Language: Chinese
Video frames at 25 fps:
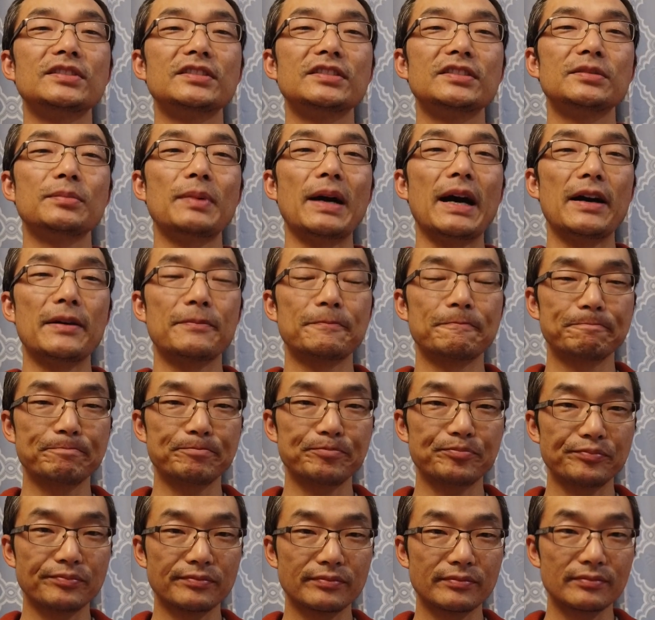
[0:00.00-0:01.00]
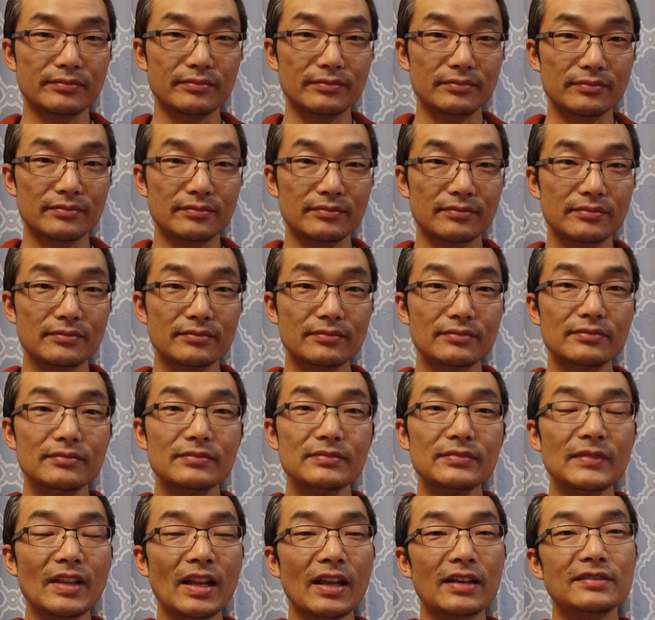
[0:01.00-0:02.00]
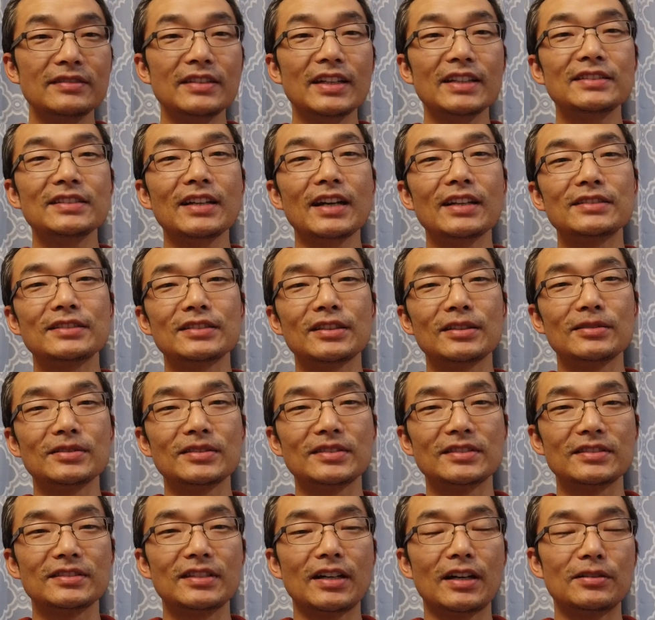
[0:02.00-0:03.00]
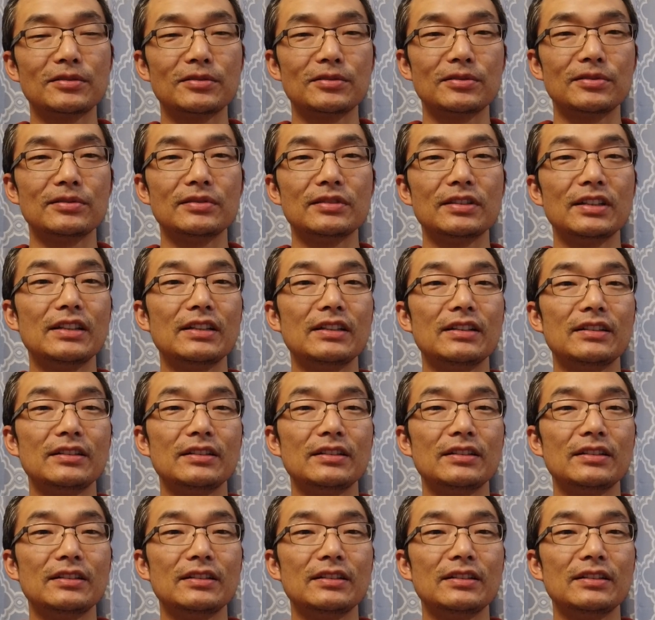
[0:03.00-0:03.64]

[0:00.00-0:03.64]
资吧。你在价值投资当中，